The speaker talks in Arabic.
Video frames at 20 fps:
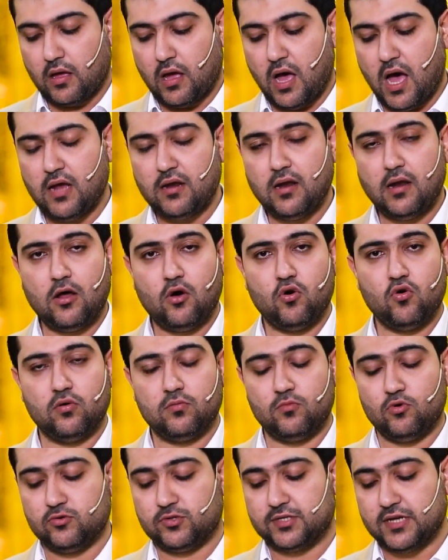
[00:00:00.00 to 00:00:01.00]
قال له
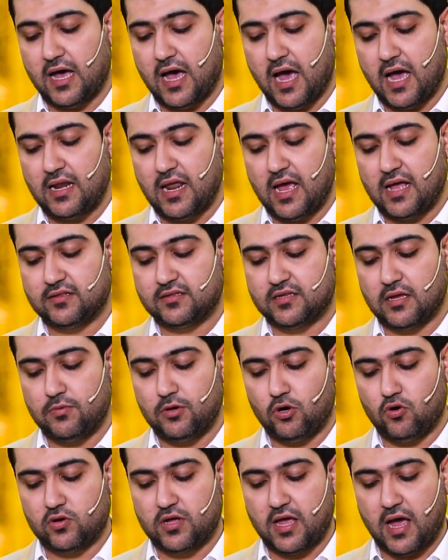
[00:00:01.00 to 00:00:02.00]
موسى هل
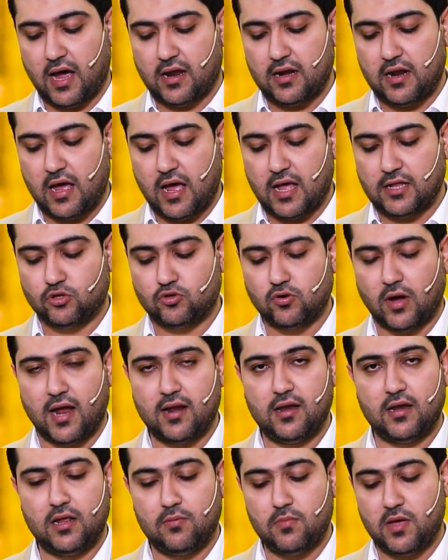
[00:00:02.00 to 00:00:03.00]
اتبعك على ان
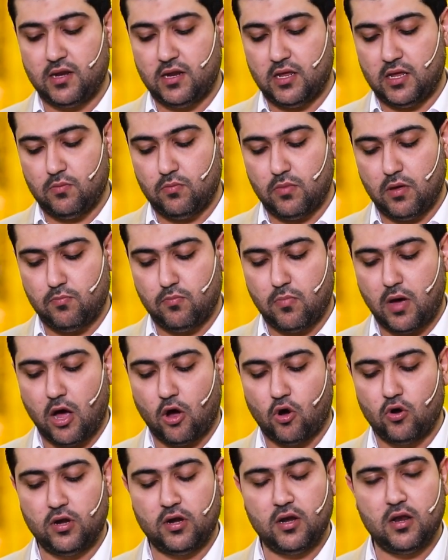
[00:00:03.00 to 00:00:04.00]
تعلمني
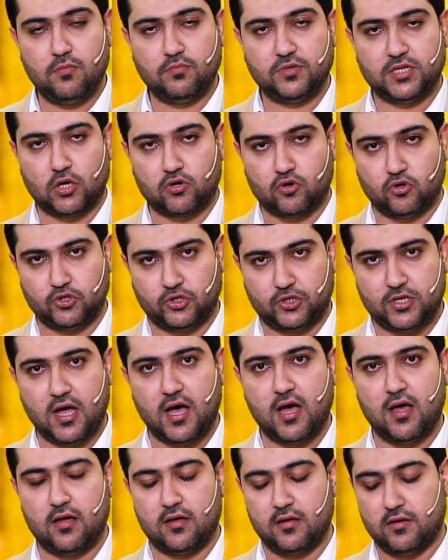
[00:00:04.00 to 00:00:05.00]
مما علمت
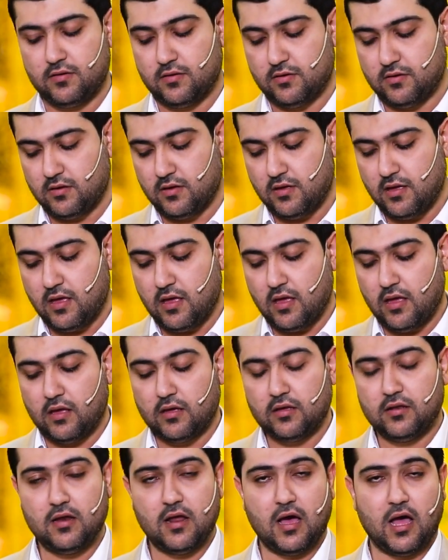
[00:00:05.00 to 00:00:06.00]
رشدا
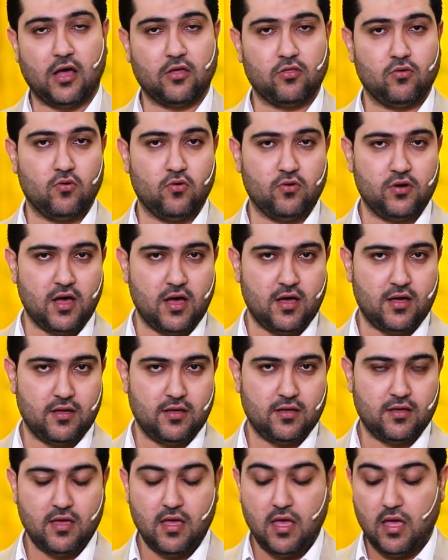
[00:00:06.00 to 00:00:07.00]
لاحظوا هنا
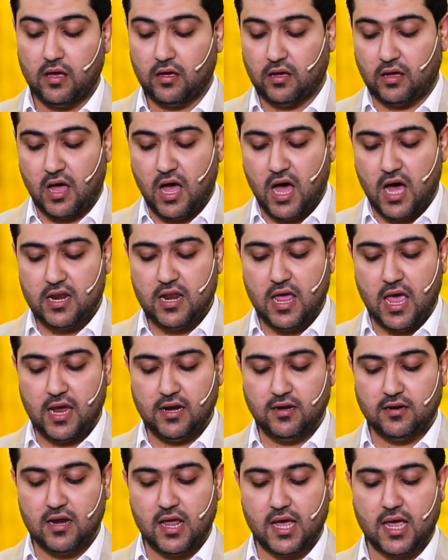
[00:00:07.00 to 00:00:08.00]
قال
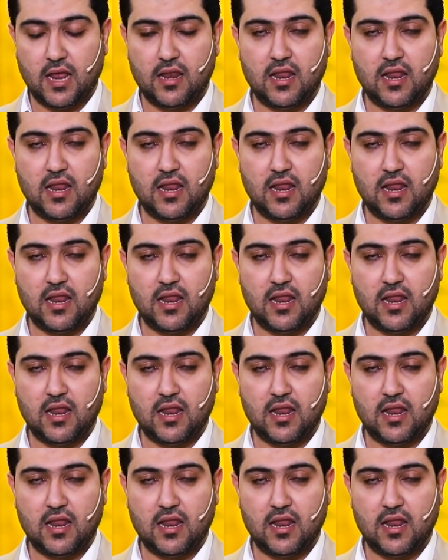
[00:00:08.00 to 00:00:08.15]
انك